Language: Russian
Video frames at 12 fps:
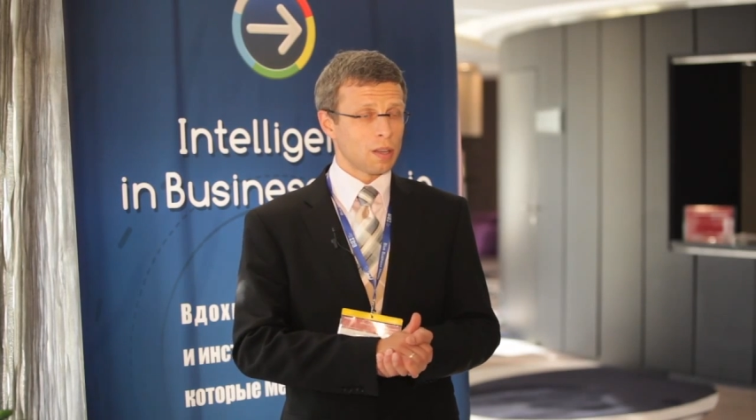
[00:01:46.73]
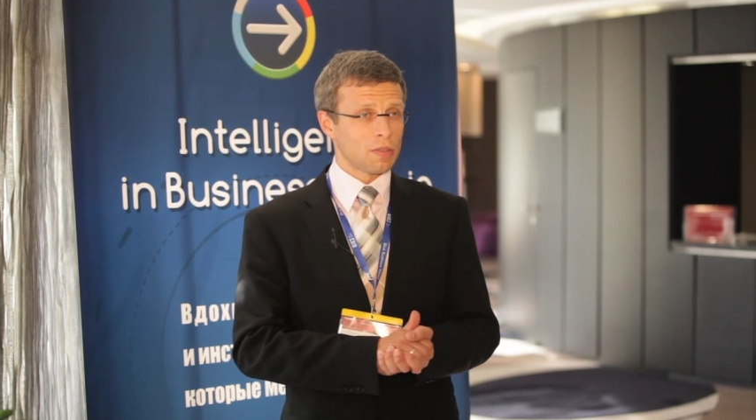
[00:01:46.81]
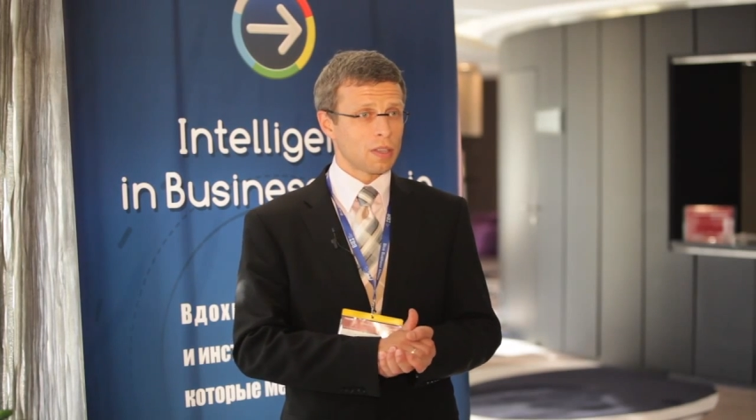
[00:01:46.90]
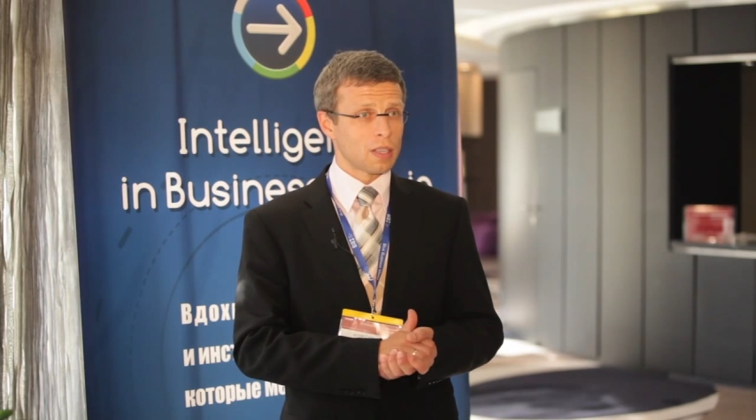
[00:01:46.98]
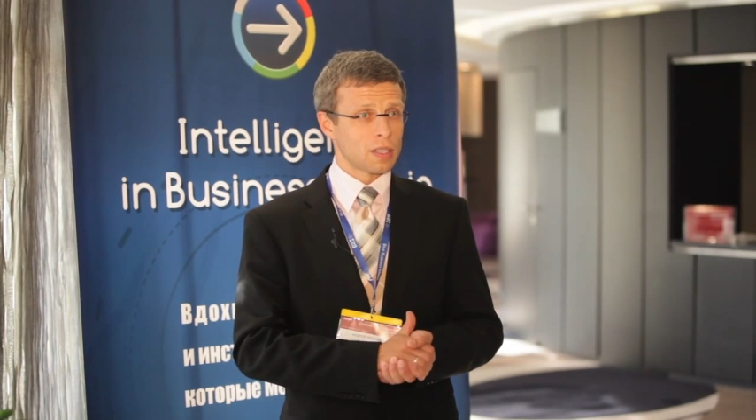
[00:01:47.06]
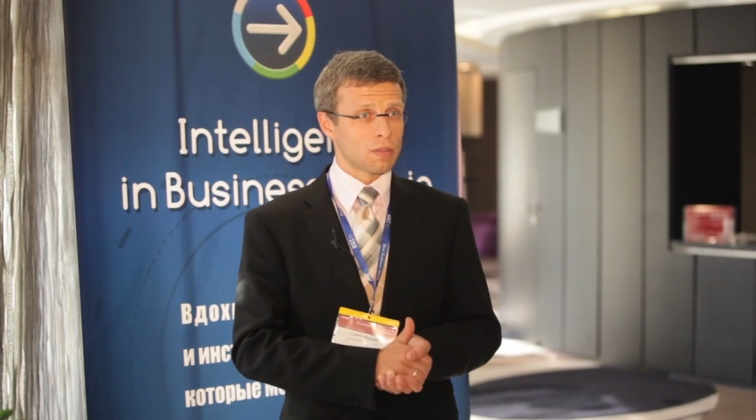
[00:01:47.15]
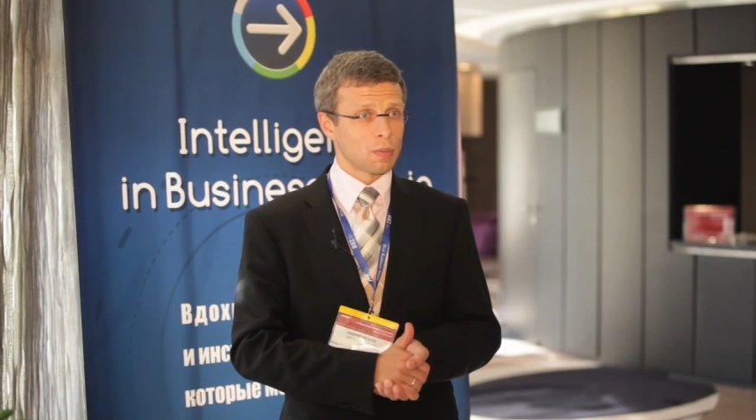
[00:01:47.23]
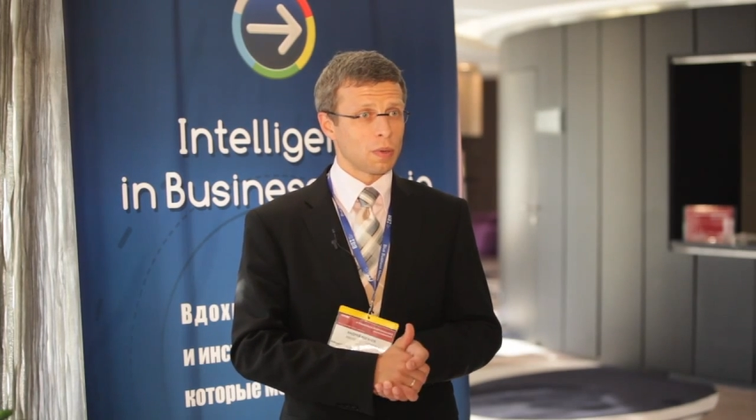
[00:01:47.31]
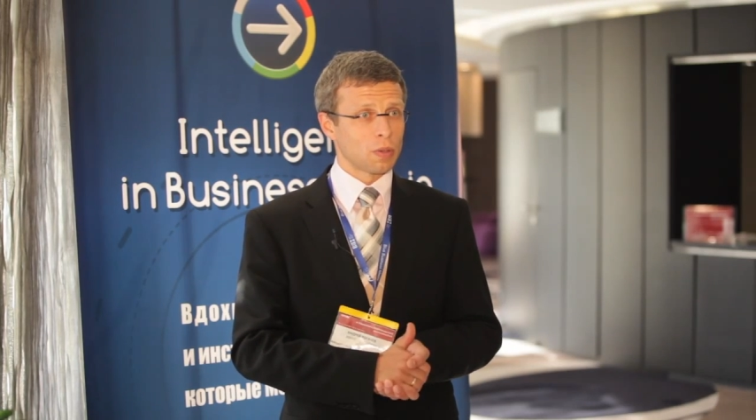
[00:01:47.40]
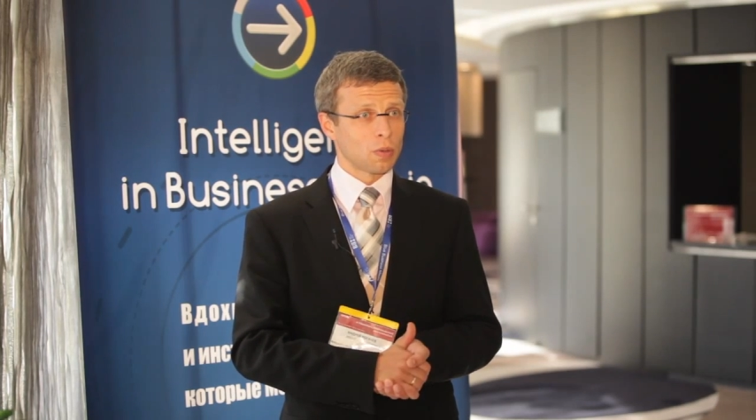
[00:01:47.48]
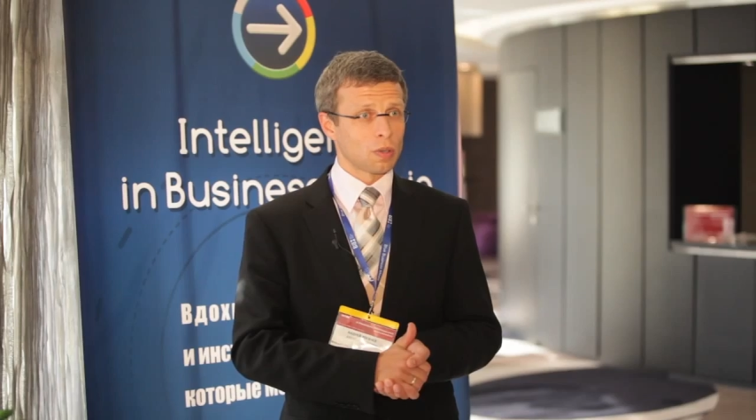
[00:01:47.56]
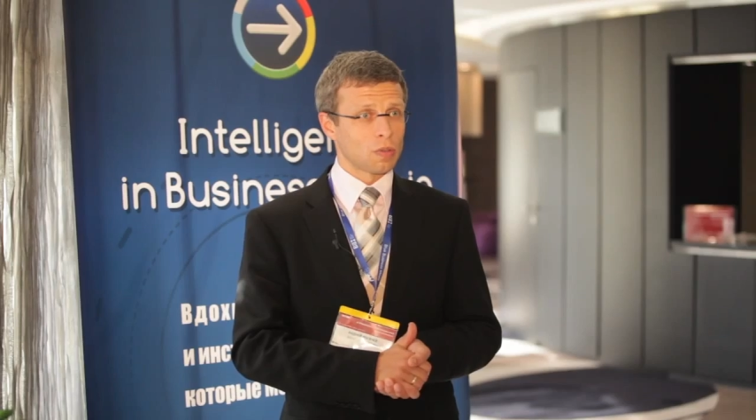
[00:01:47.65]
финансовых
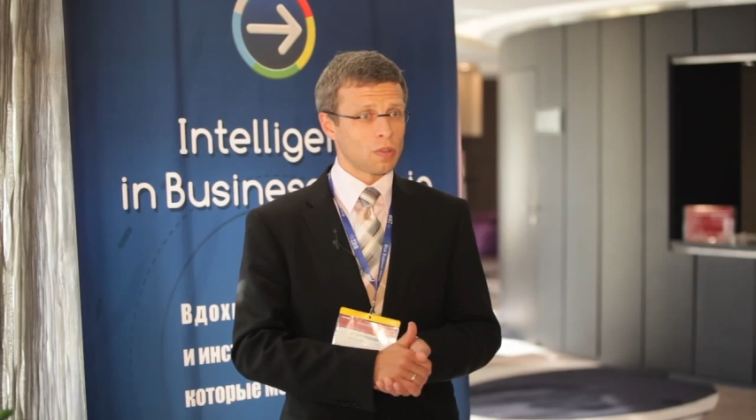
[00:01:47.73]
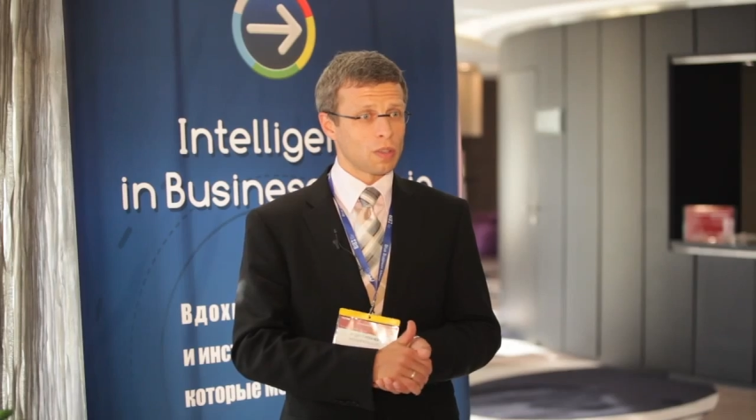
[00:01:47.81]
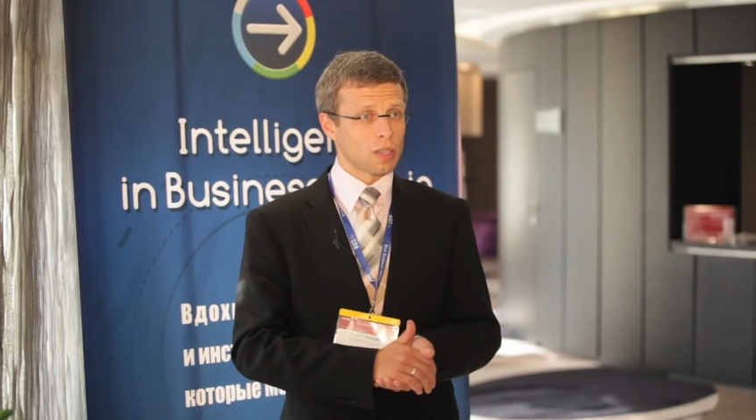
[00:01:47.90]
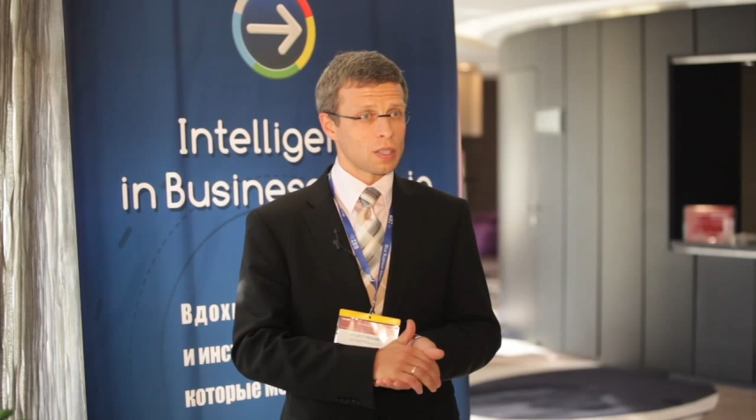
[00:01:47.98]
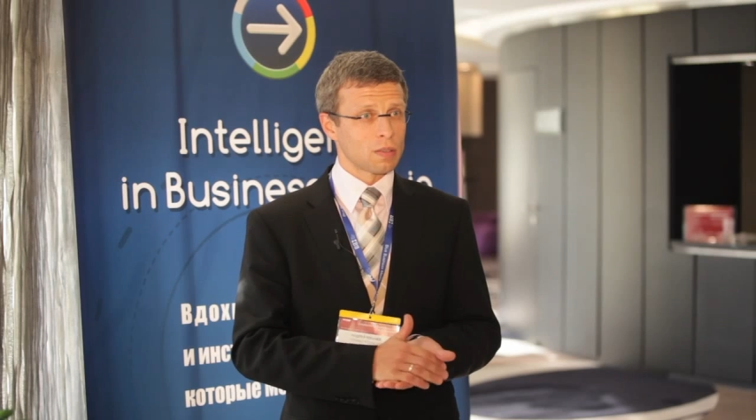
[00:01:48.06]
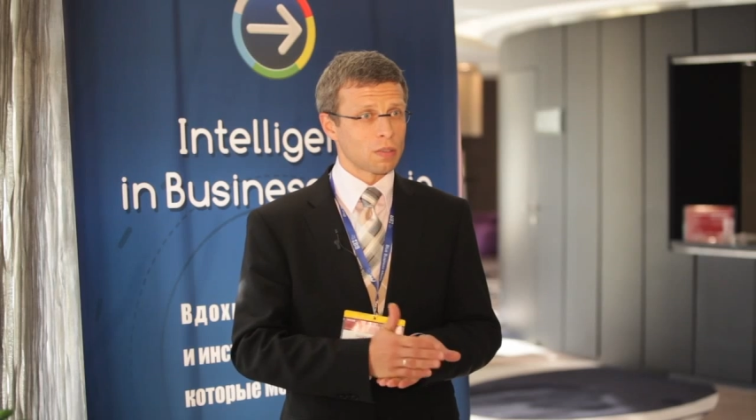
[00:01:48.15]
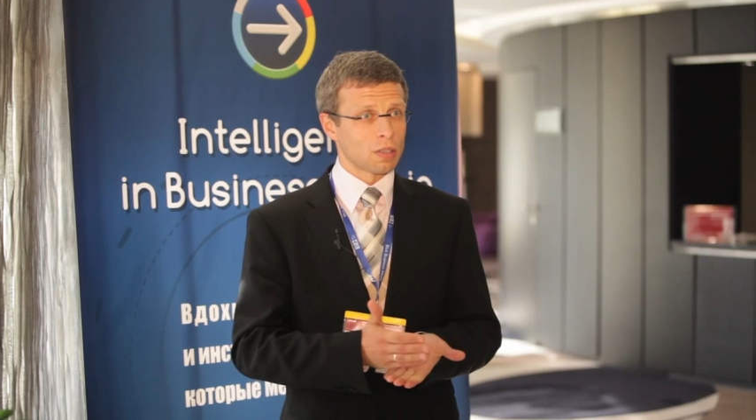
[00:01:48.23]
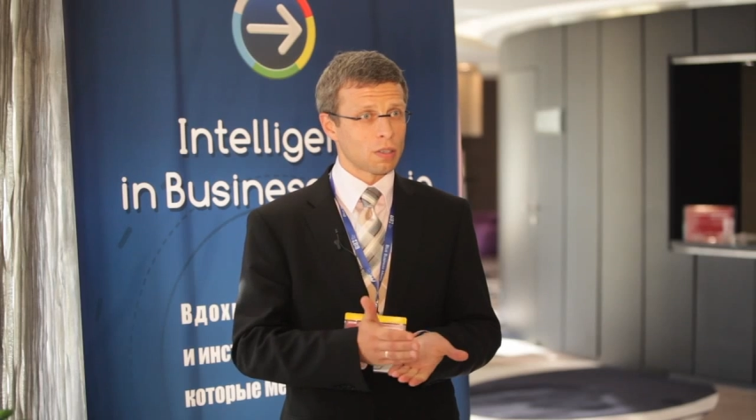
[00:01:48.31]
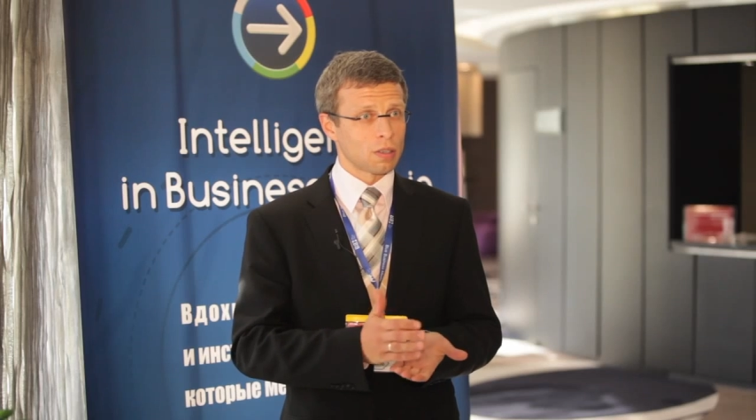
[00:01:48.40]
потоков, для финансовых,